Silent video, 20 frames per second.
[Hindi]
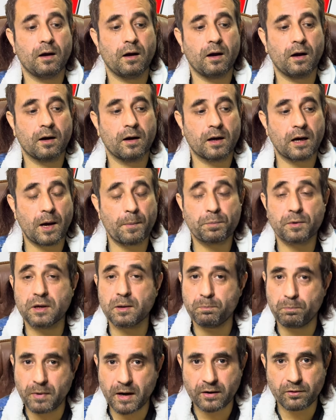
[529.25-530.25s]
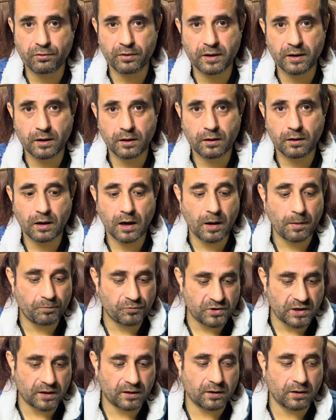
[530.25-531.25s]
अगर आपकी बैटरी आप
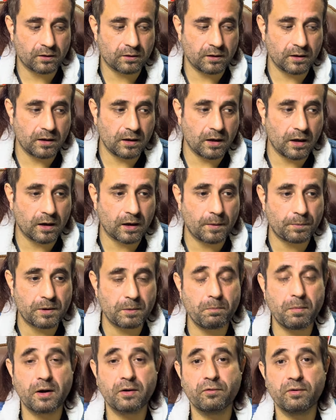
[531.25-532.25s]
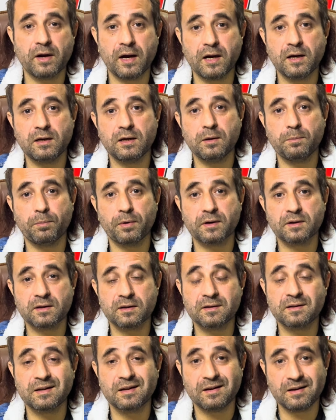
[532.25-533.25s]
चेक करते हैं अगर आपकी बैटरी 80 परसेंट
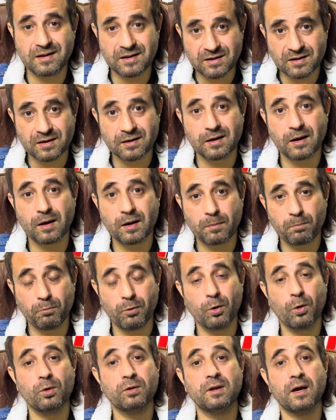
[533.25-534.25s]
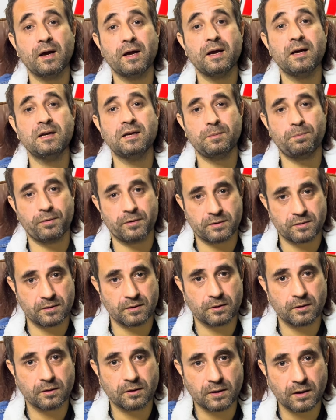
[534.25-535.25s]
से नीचे है बिलो द 80 परसेंट
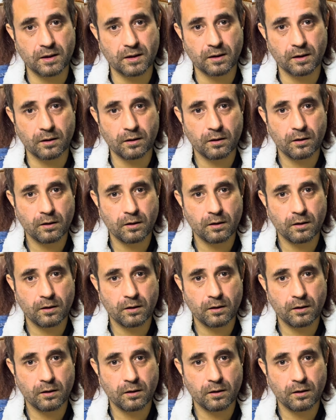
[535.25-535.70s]
ठीक है